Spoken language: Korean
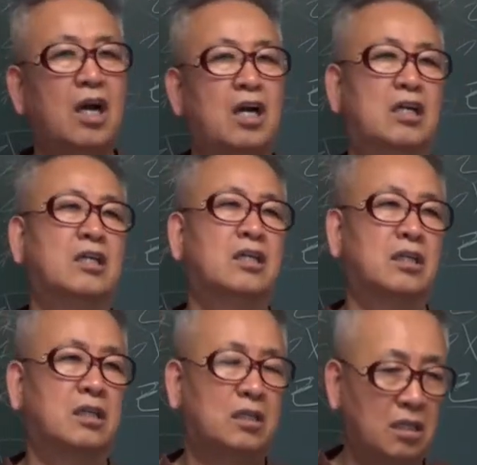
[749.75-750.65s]

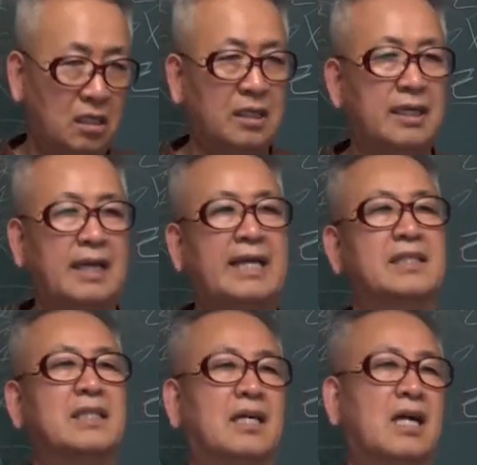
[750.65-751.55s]
어,
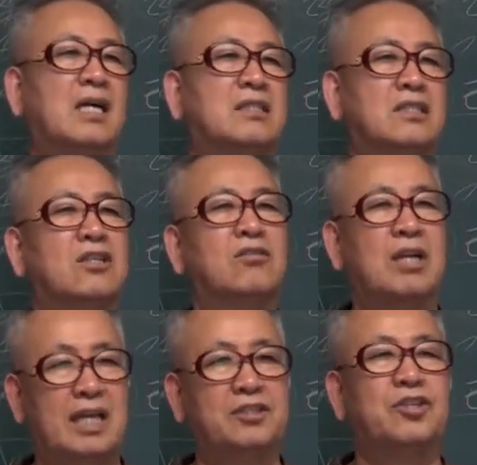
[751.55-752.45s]
가져다가 응용을
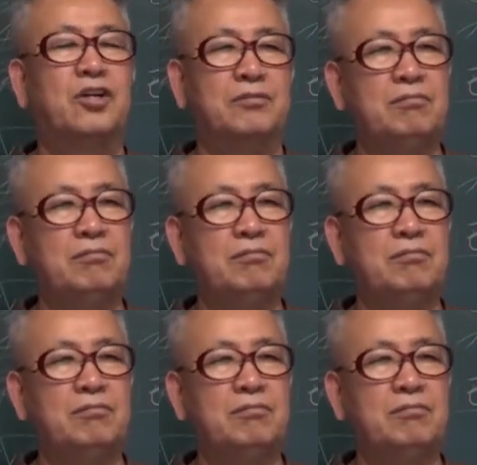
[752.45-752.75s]
하죠.